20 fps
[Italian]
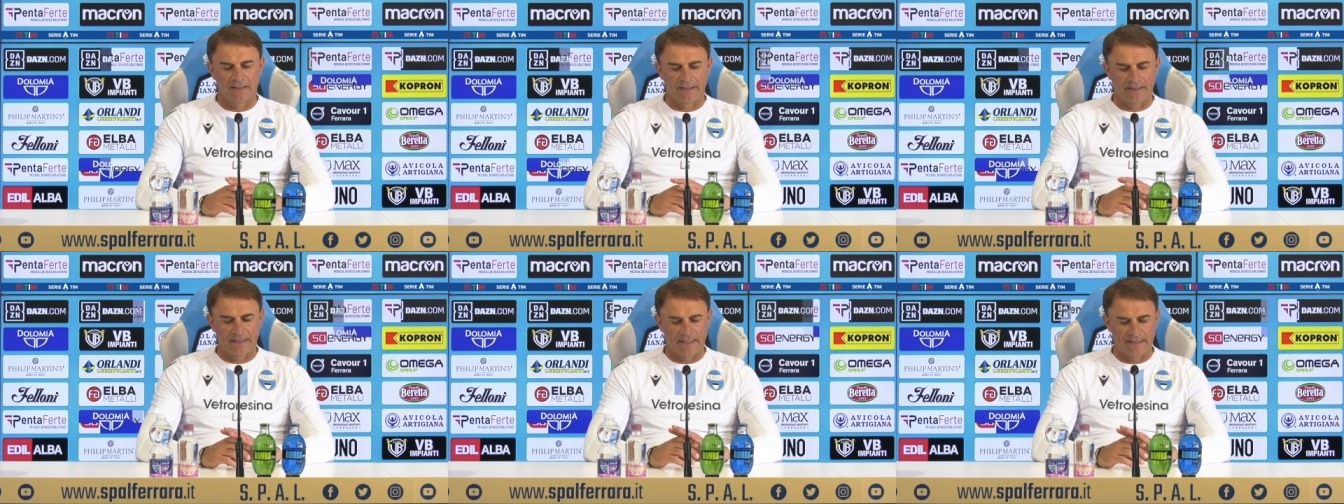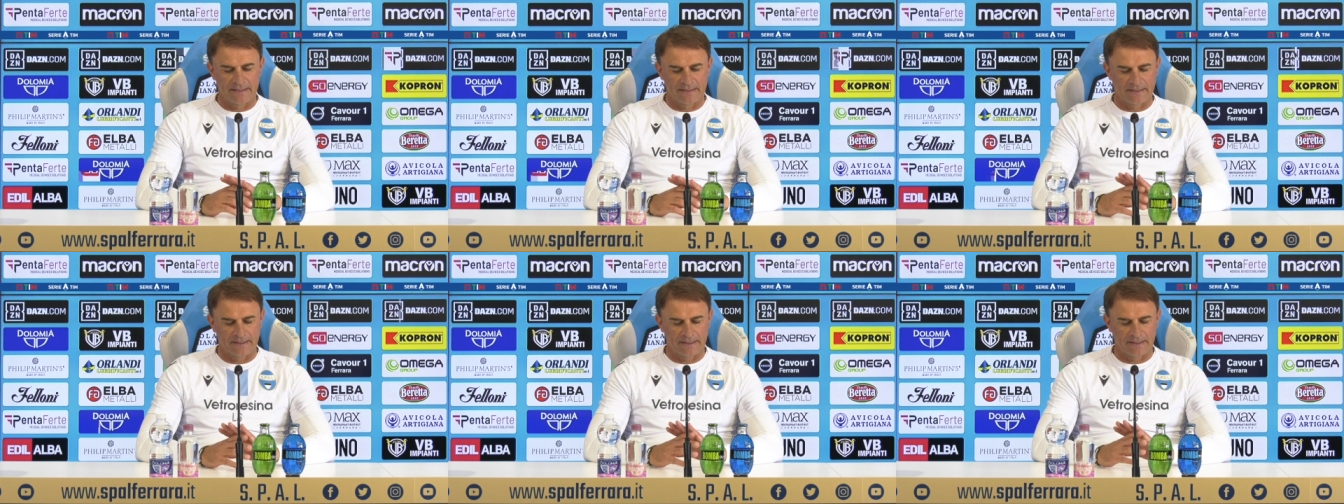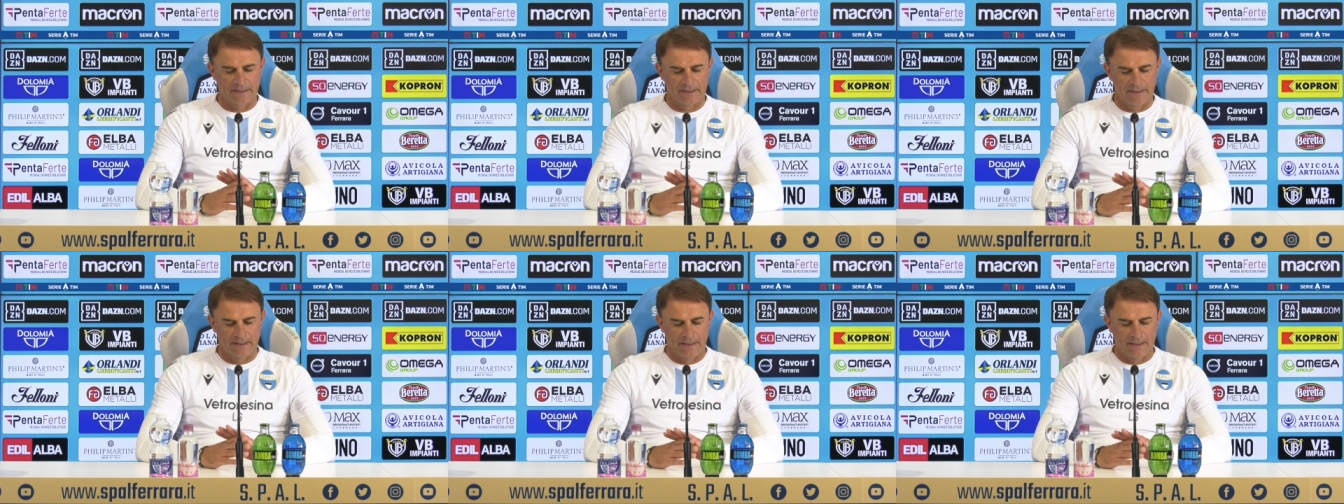intense,
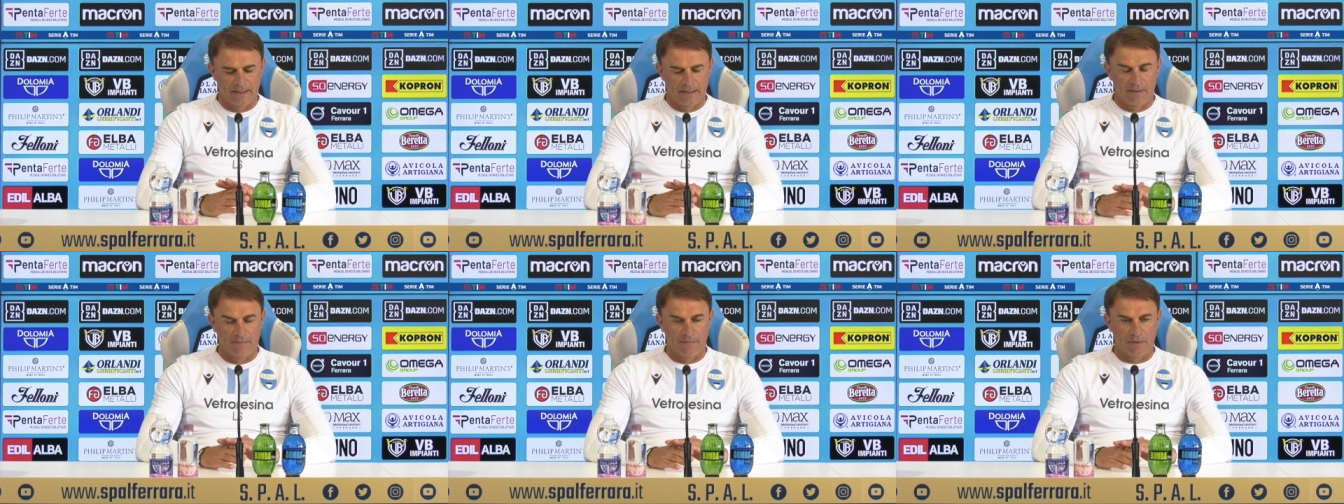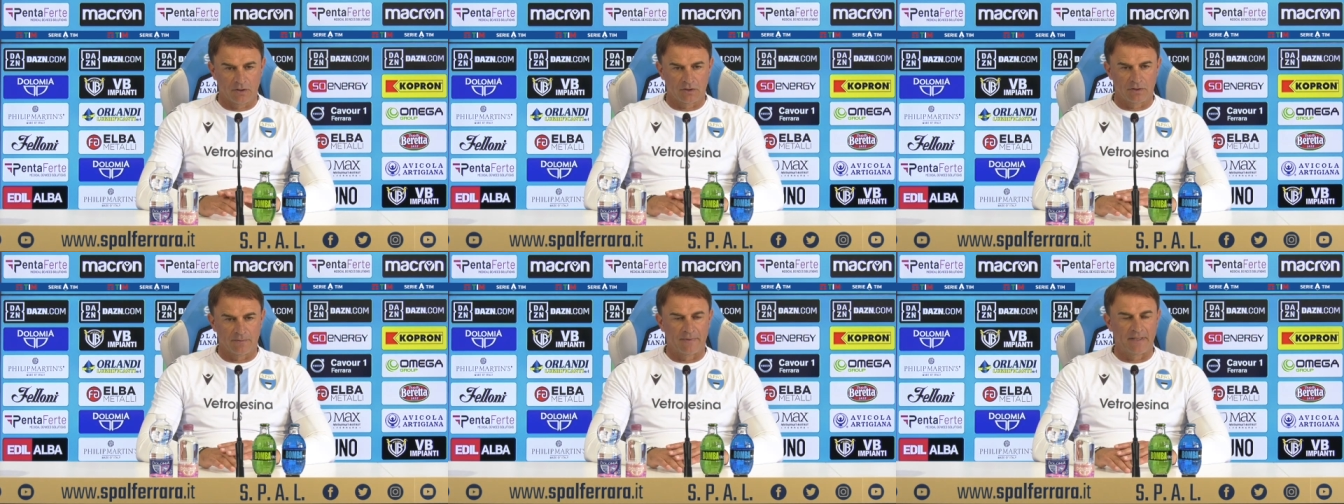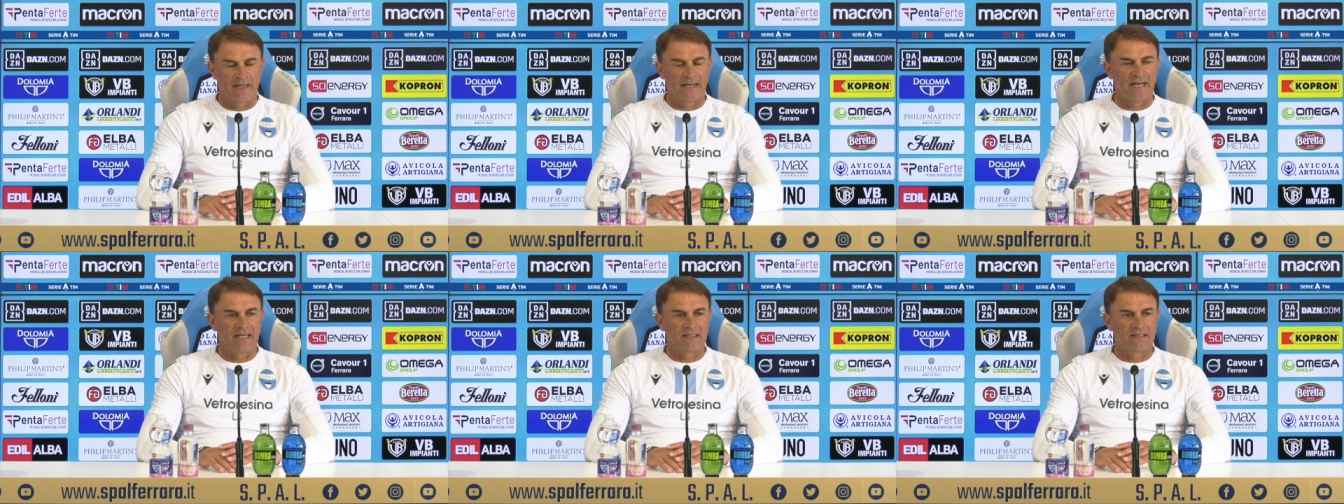però insomma
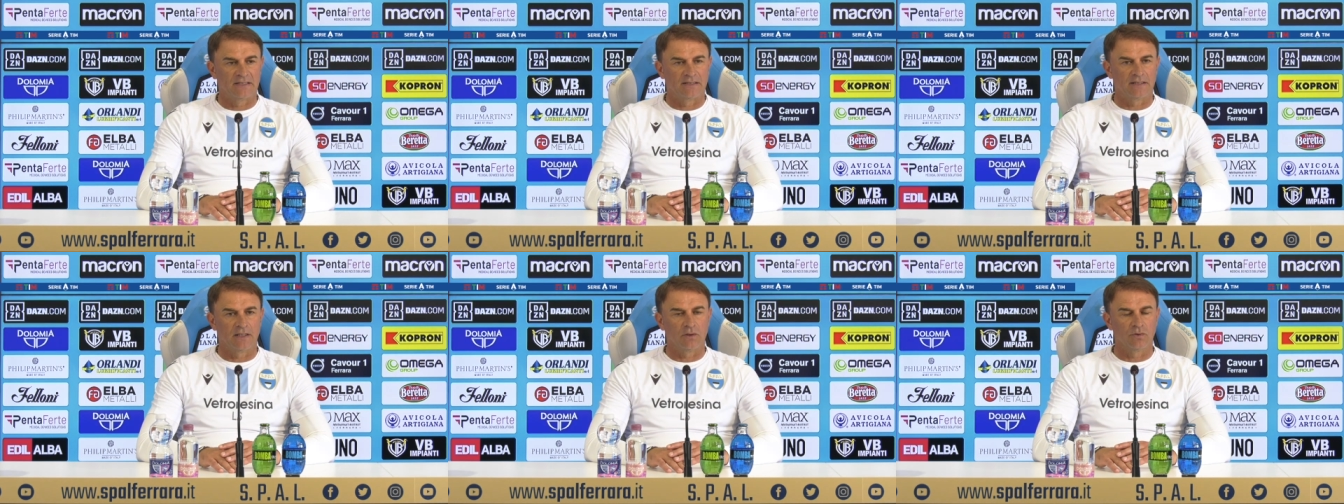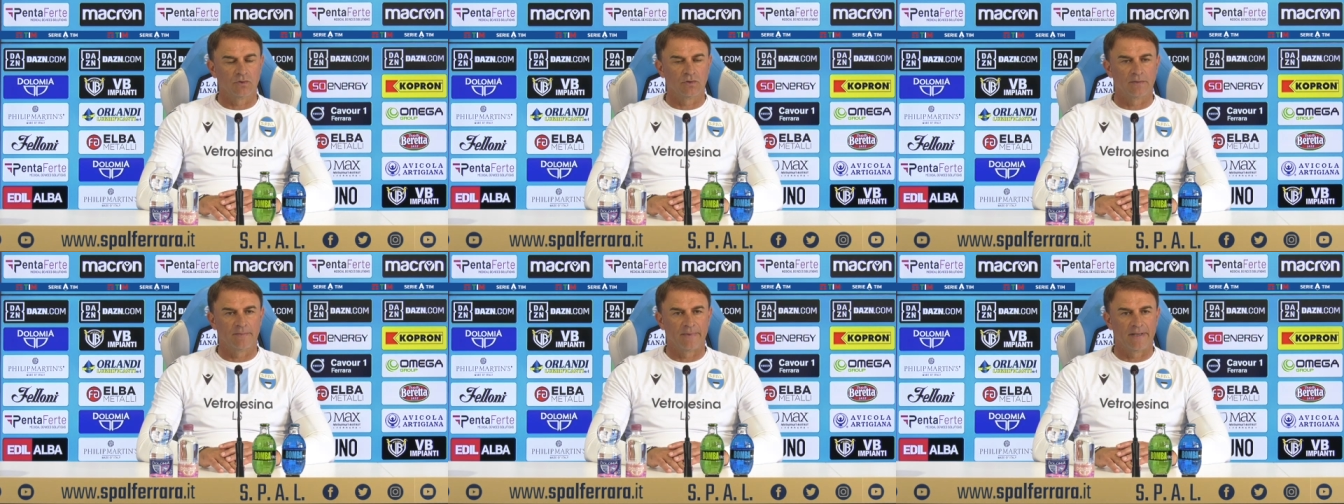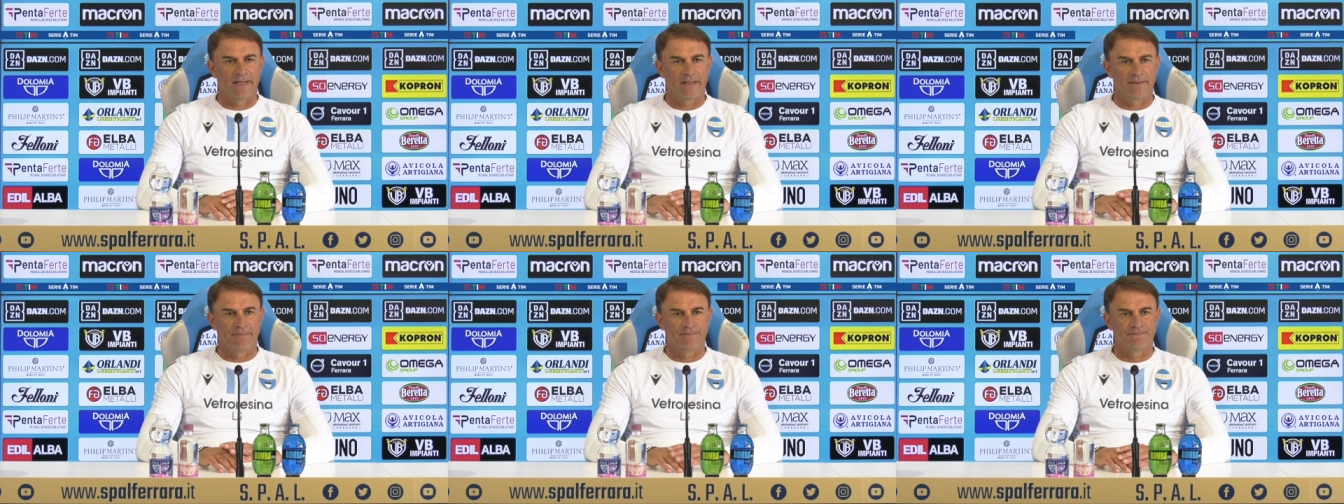i ragazzi stanno tutti
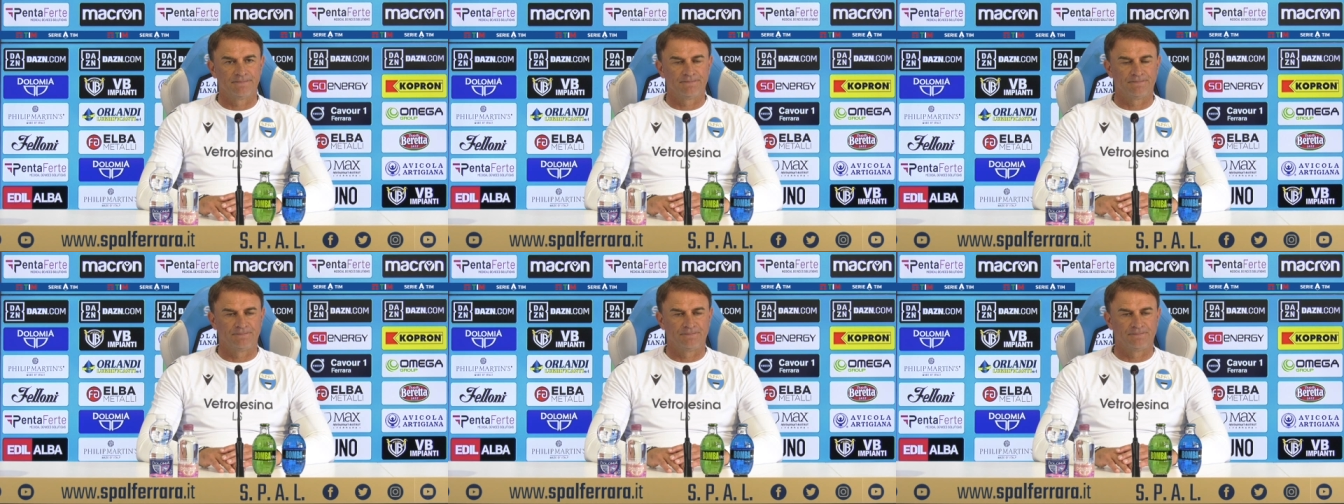bene.